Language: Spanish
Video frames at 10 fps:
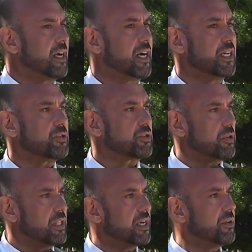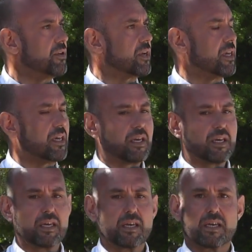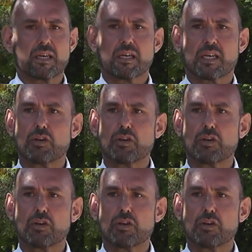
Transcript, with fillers: a esos soldados que,